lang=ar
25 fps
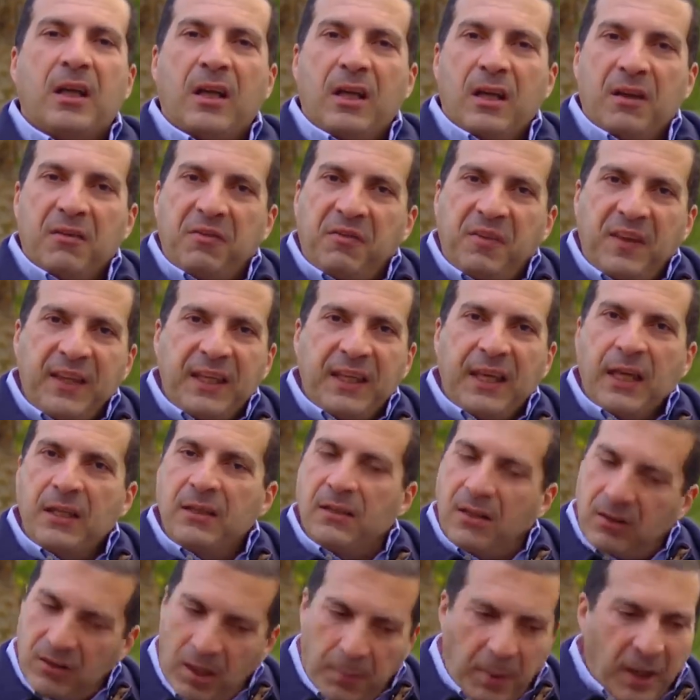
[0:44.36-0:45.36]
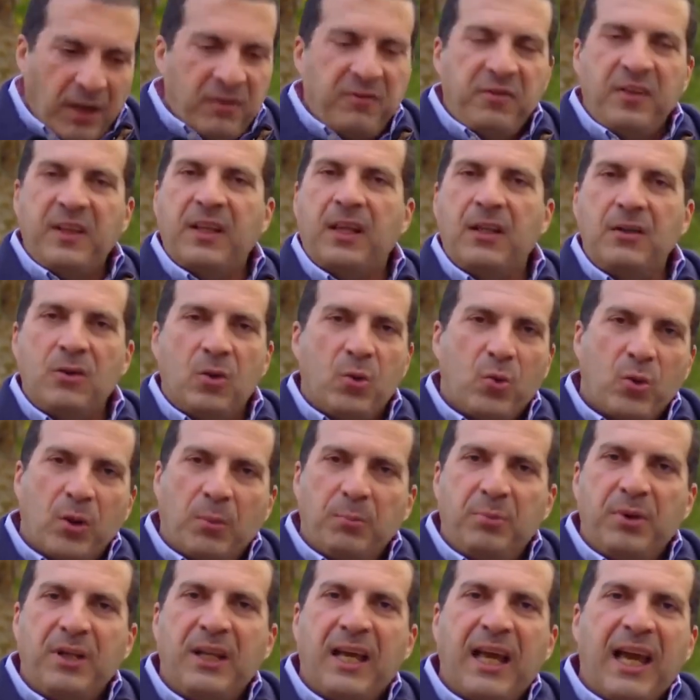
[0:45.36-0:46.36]
آه، في جن طبعا في جن
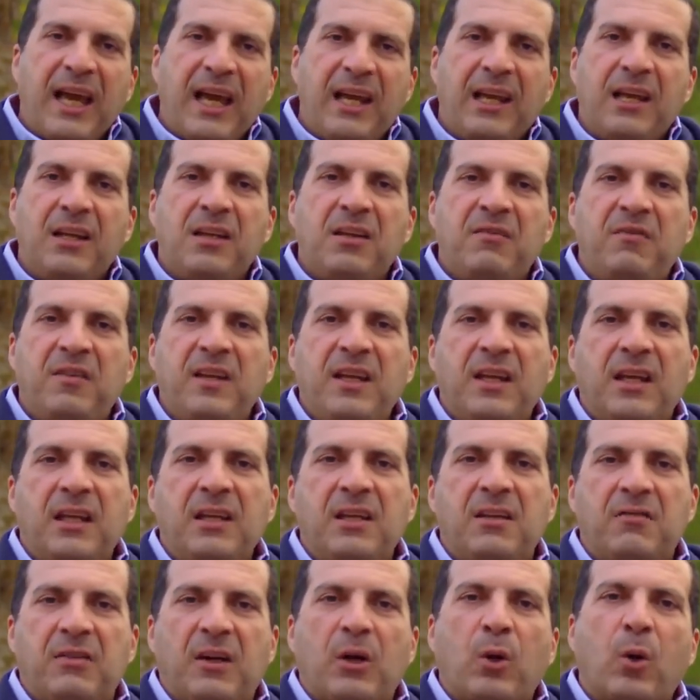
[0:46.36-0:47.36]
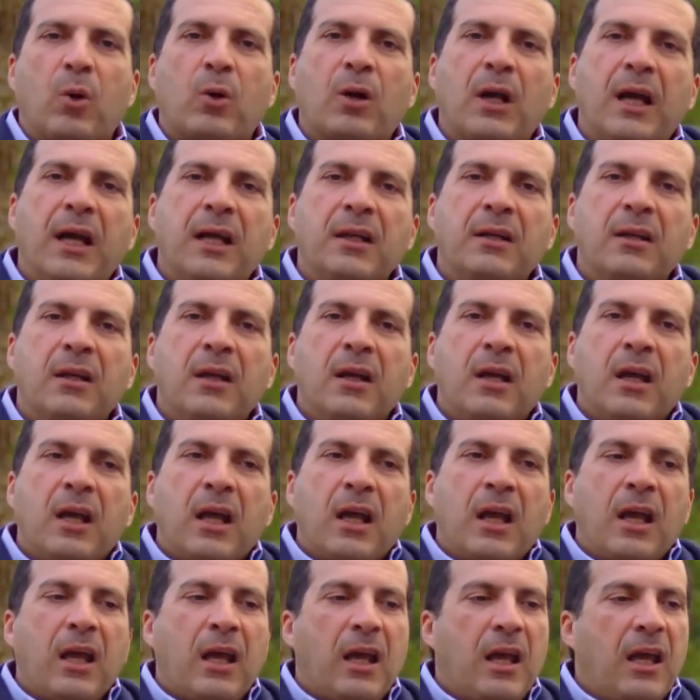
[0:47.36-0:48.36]
وربنا قال ان في جن في القران
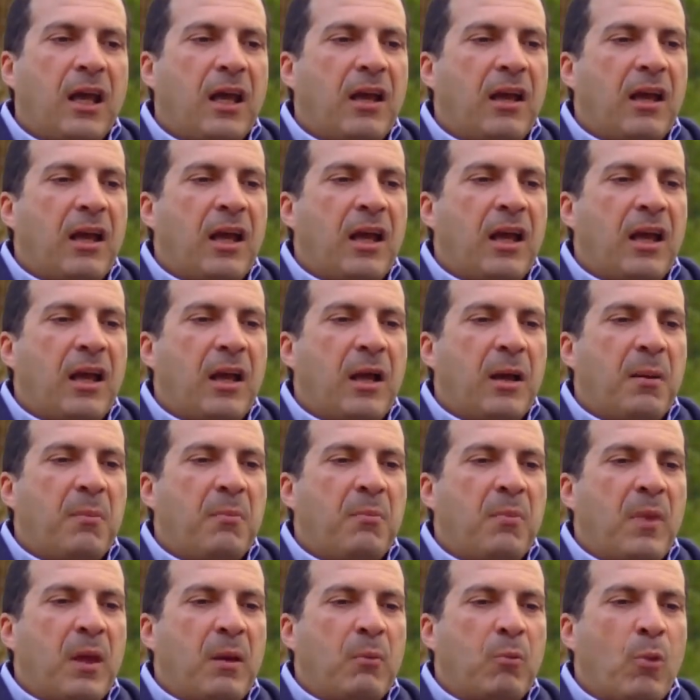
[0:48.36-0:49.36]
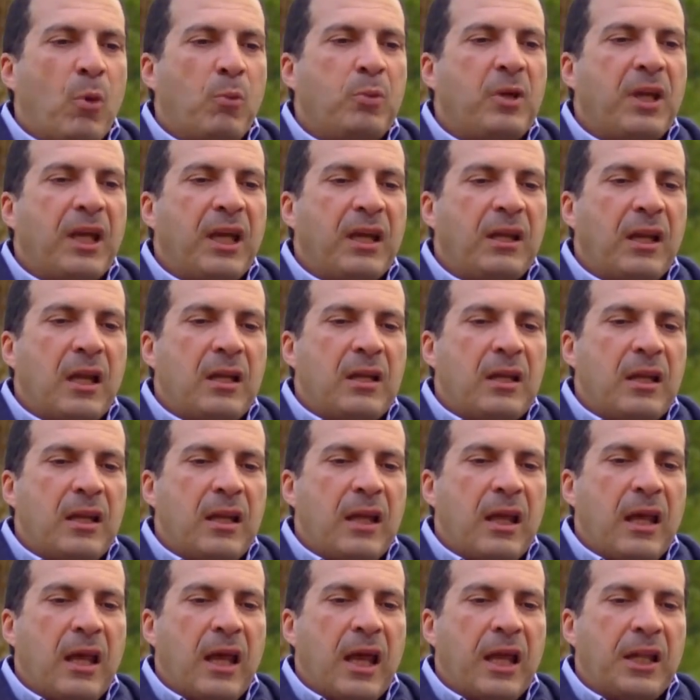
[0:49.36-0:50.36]
آه، ممكن
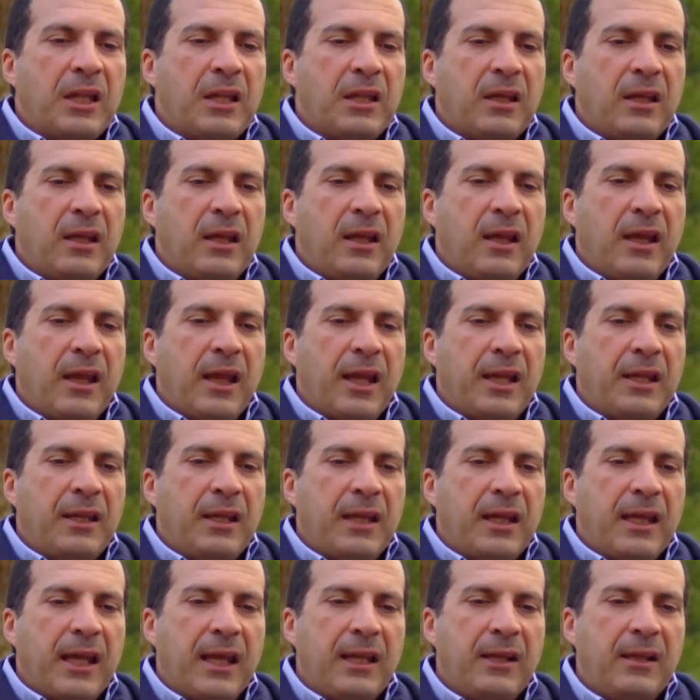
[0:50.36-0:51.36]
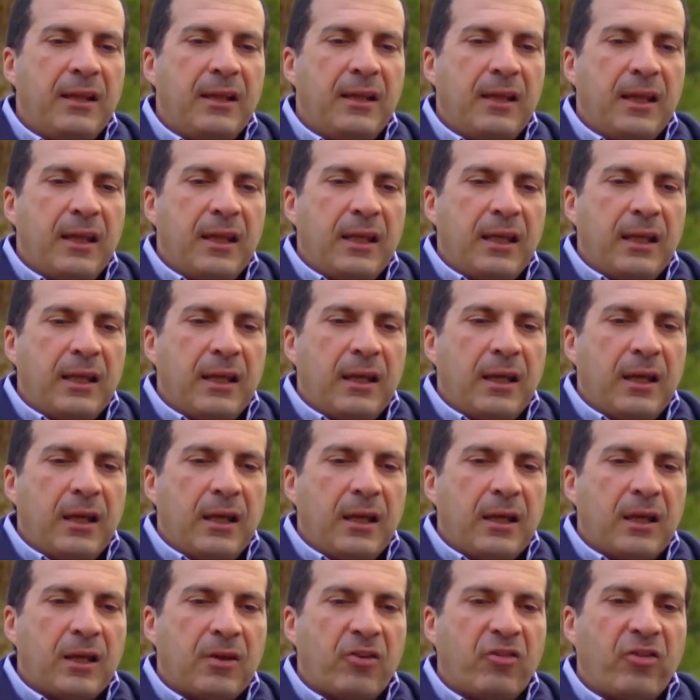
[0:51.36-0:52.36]
ان ان ان جن
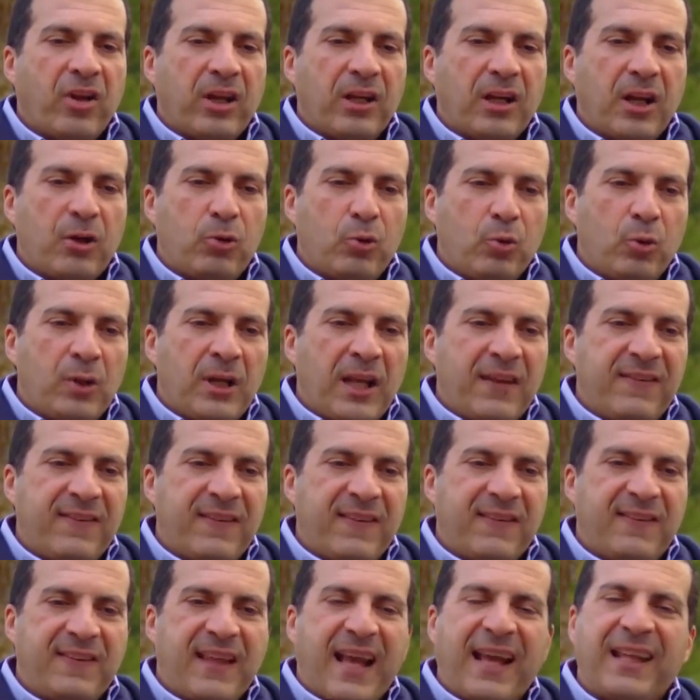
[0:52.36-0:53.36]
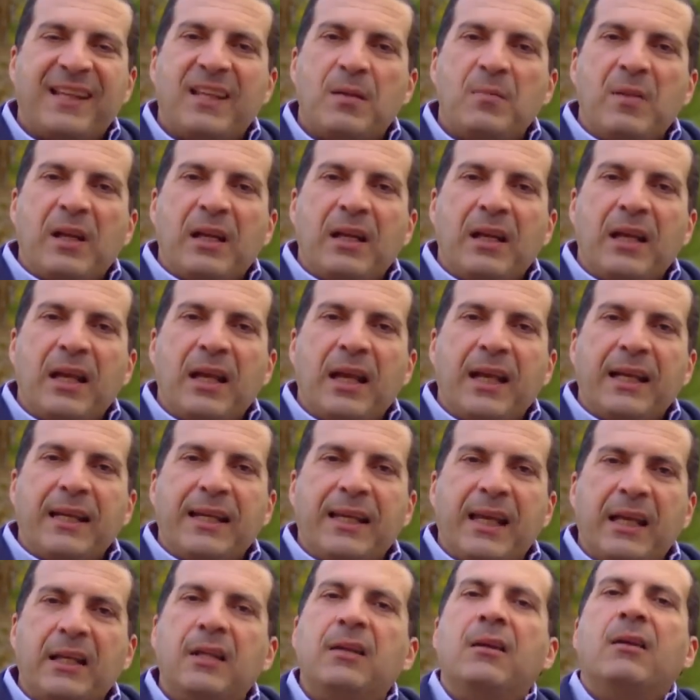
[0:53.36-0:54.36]
يتسلط وناس تستخدم
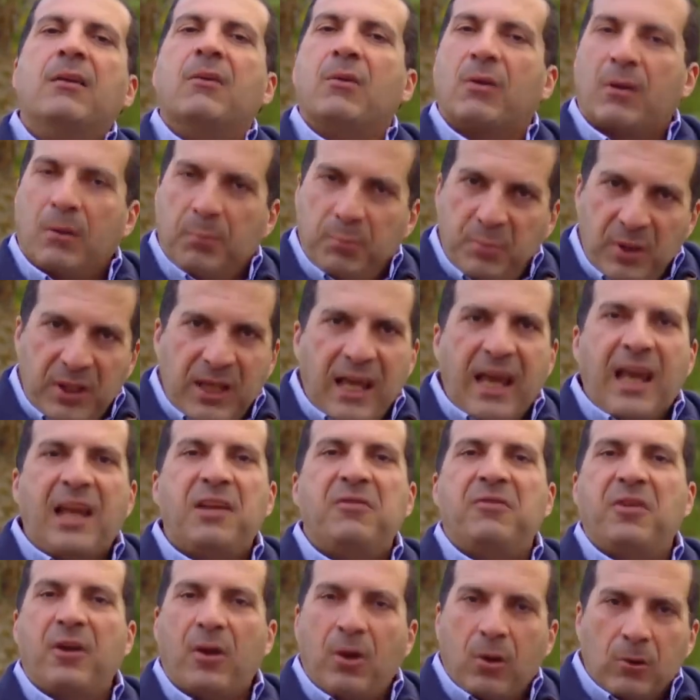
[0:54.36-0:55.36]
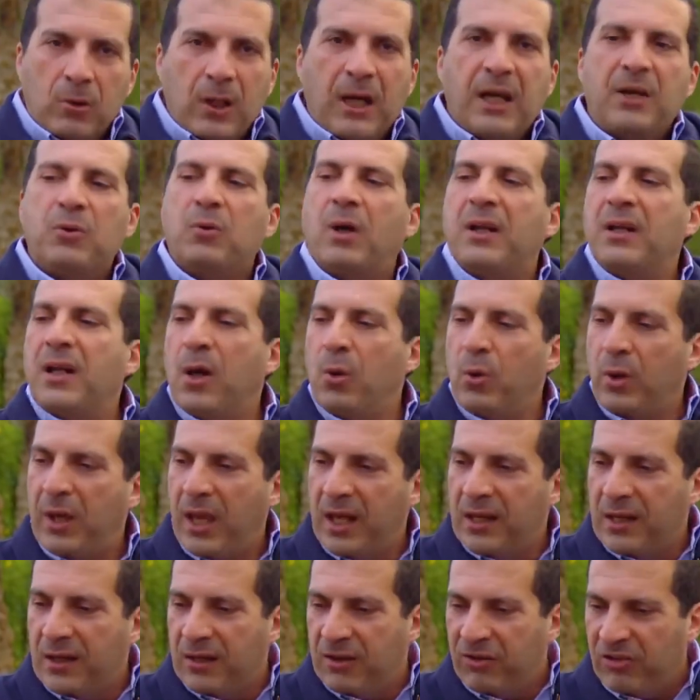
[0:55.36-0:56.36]
الجن ربنا قال في القران وانه
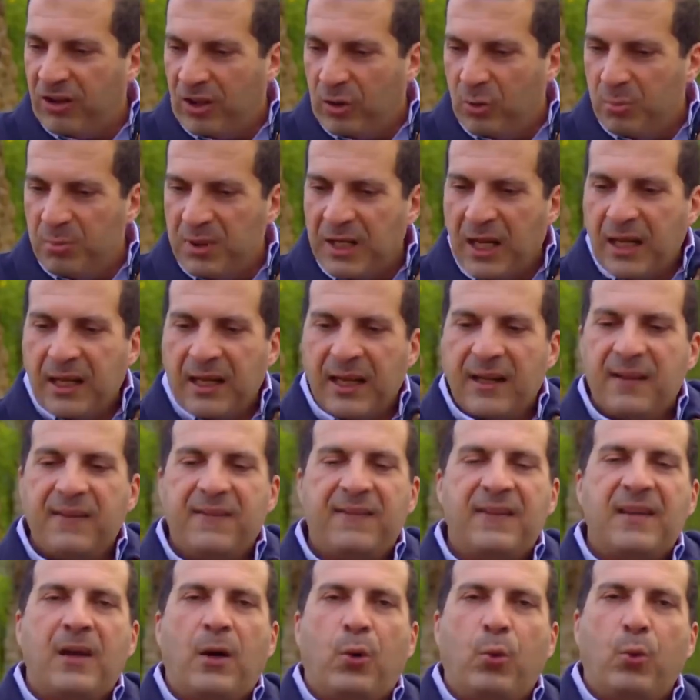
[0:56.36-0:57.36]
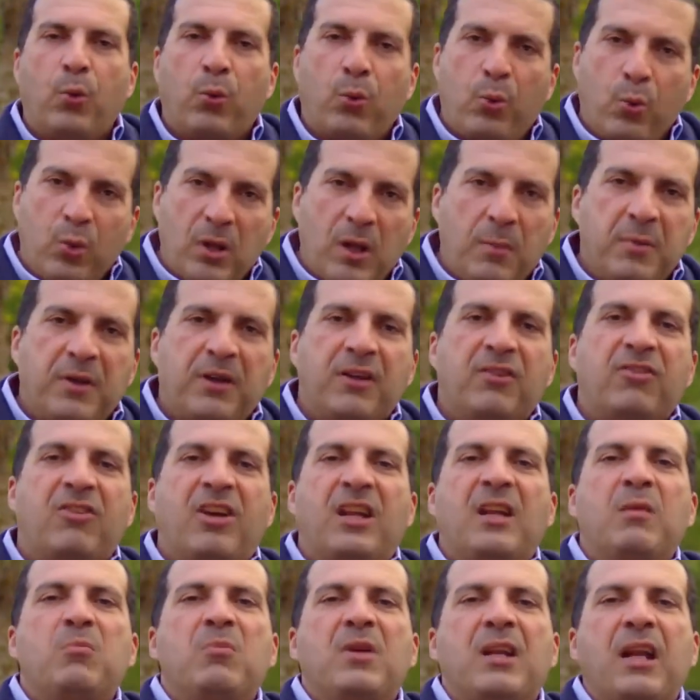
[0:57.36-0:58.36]
كان رجال من الانس يعوذون
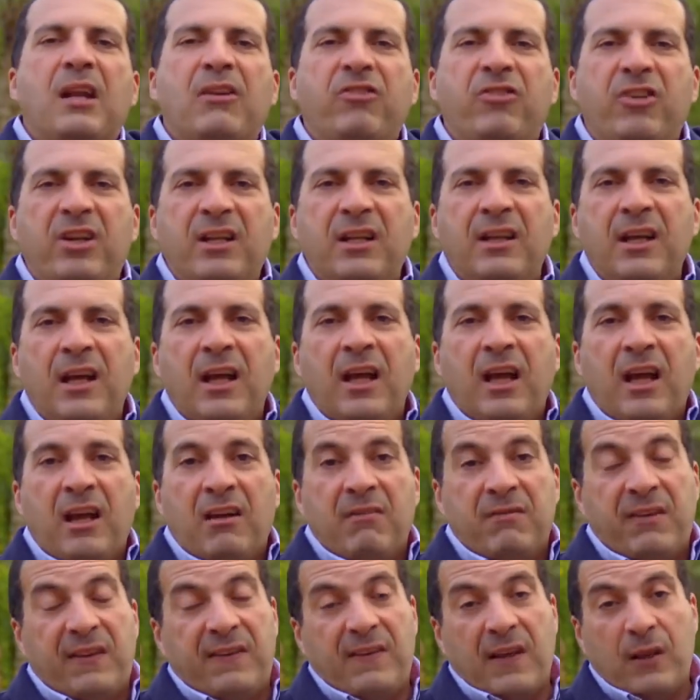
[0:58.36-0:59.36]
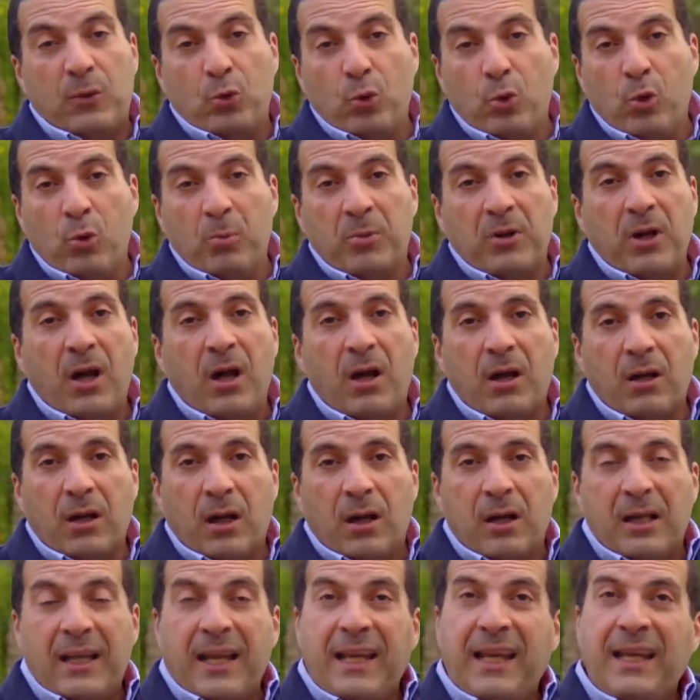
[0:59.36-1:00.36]
برجال من الجن فزادوهم
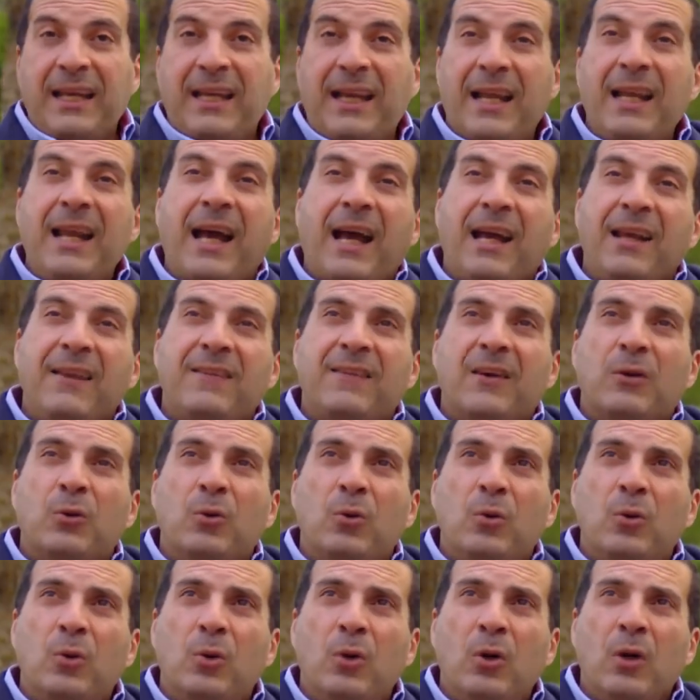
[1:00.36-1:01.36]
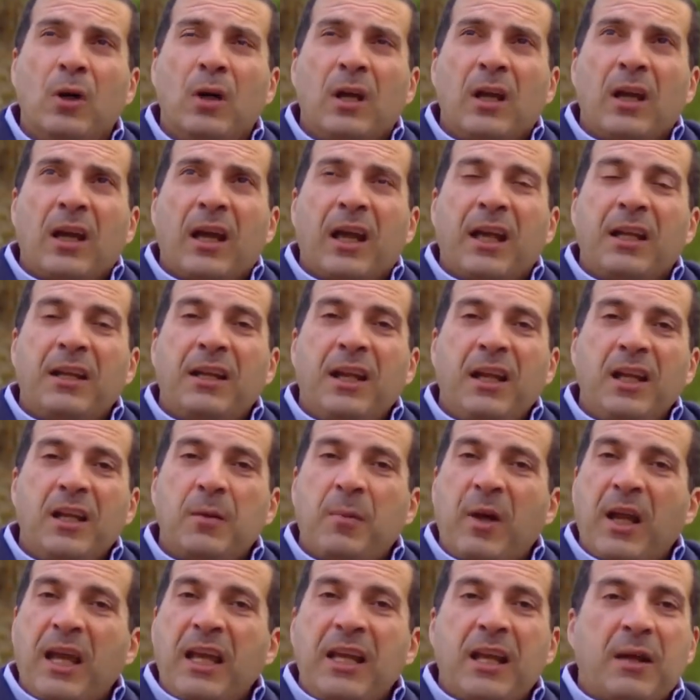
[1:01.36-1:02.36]
رهقا لكن اللي انا عايز اقوله ان
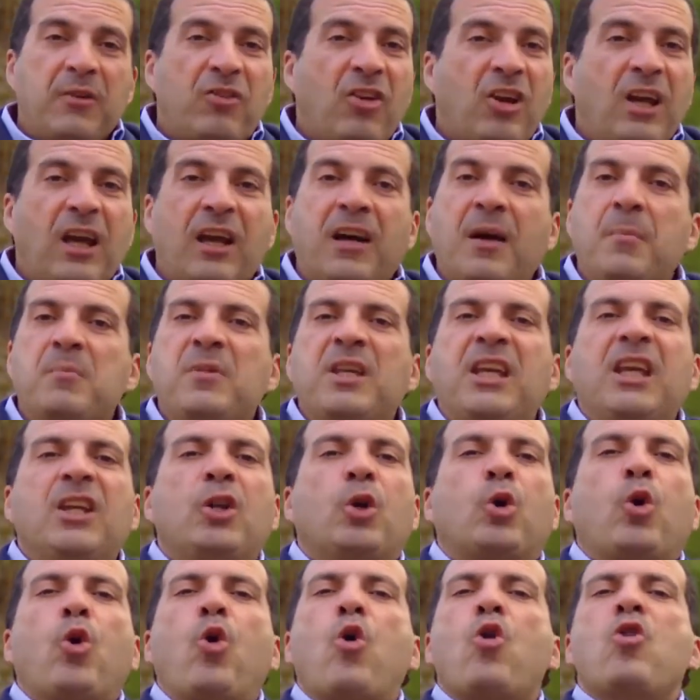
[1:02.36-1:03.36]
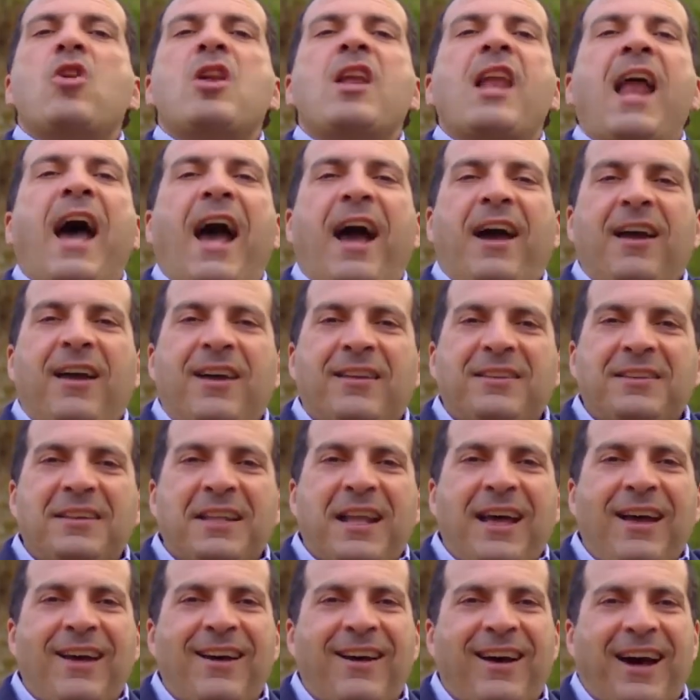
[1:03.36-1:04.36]
احنا بقينا راميين كل
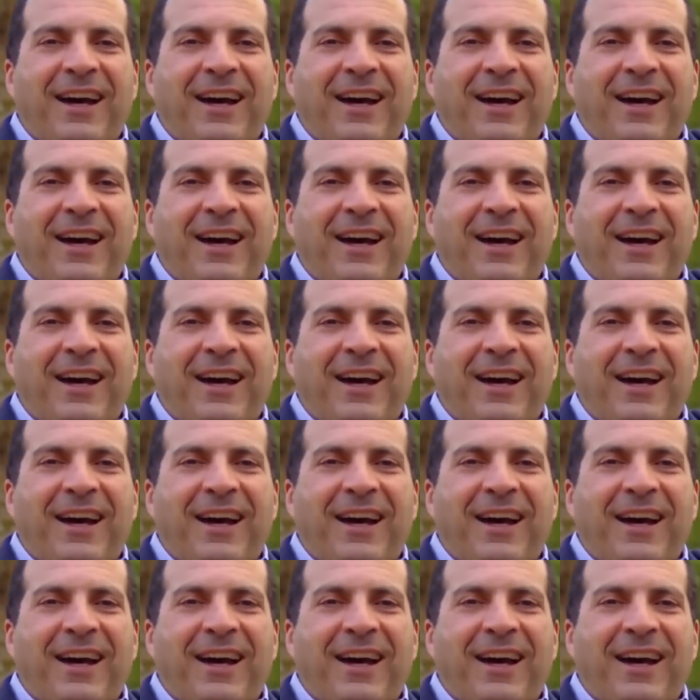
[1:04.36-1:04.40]
حياتنا